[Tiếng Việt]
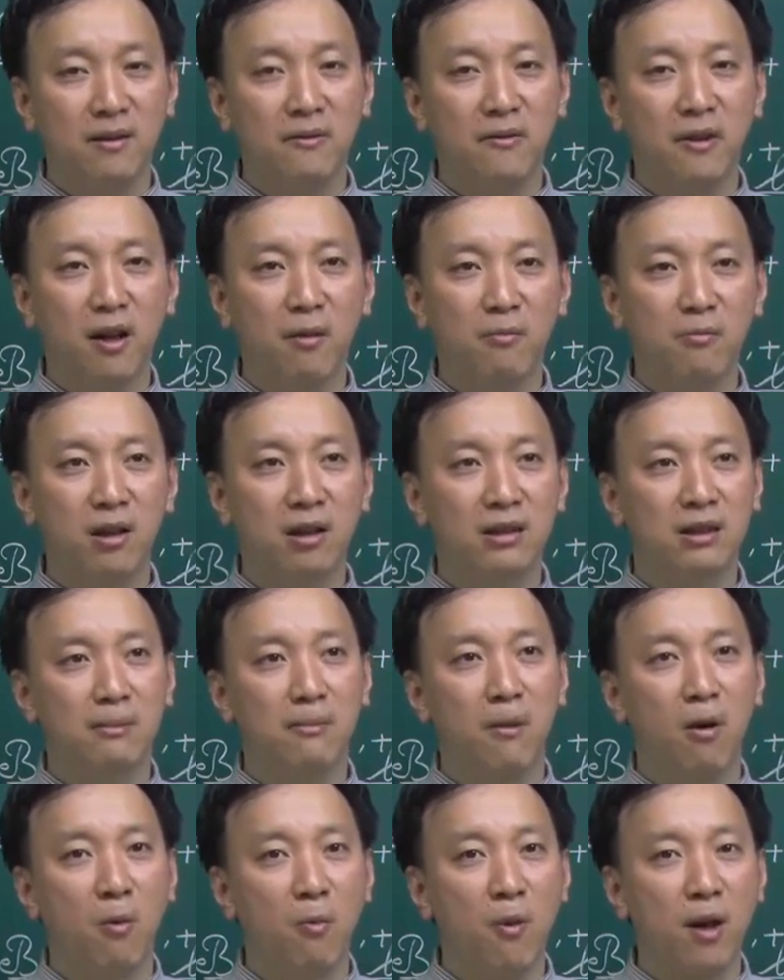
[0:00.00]
và không được thì
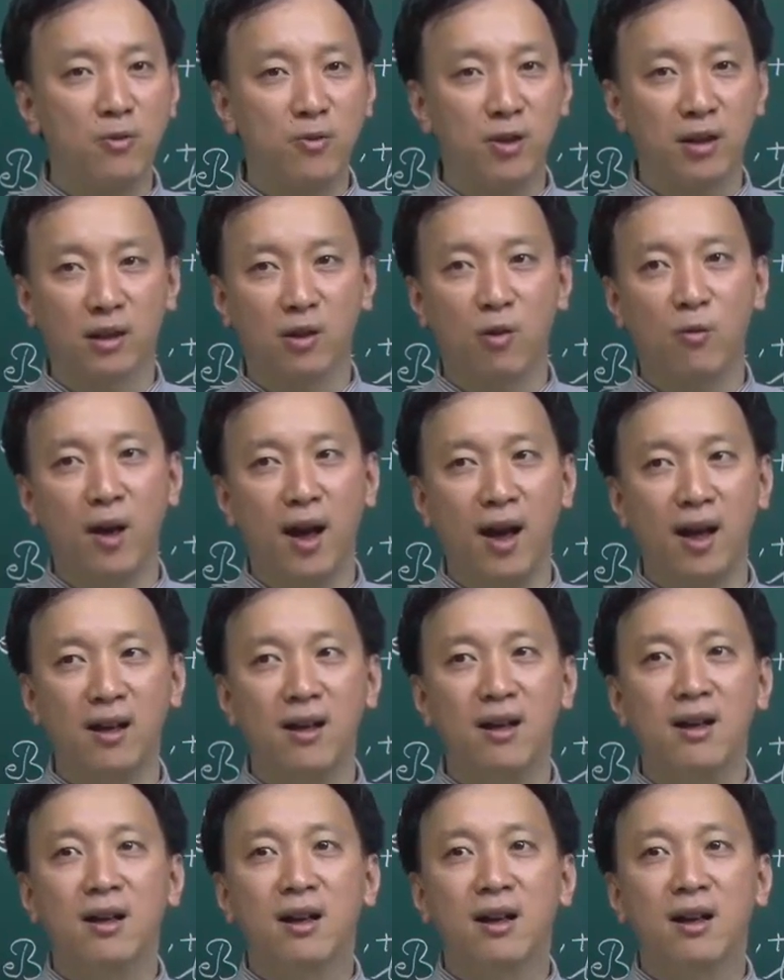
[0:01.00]
bỏ qua chuyển câu khác